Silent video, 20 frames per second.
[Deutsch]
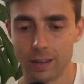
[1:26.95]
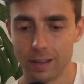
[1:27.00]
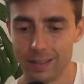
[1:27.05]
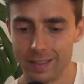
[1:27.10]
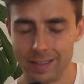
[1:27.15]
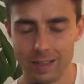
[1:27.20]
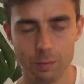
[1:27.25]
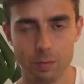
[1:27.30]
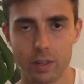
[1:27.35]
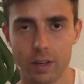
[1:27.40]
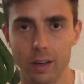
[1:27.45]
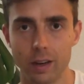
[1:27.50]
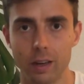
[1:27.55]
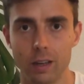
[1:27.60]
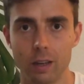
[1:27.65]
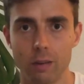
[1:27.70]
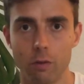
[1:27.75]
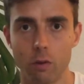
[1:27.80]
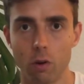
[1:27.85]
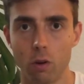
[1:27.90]
sieben Tage
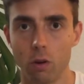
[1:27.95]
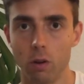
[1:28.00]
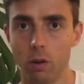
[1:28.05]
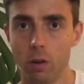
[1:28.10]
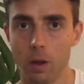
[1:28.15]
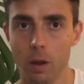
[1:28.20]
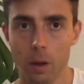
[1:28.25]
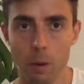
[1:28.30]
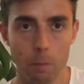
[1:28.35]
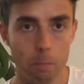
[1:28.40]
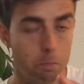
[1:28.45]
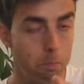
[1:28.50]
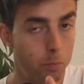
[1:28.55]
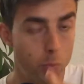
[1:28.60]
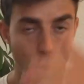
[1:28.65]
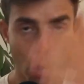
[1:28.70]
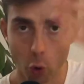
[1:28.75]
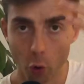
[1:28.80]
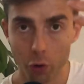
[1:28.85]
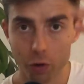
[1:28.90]
die Woche
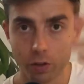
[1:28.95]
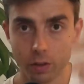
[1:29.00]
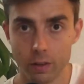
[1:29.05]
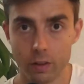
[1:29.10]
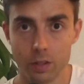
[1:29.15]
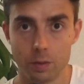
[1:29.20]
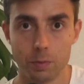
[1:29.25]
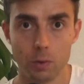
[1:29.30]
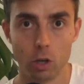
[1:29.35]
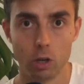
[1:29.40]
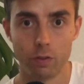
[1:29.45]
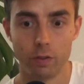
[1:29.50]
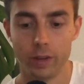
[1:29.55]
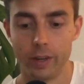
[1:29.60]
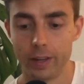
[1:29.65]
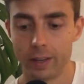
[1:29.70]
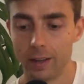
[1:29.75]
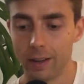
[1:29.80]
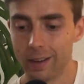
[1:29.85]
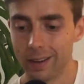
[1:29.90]
beleuchtet ist, mehr oder
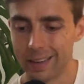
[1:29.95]
weniger,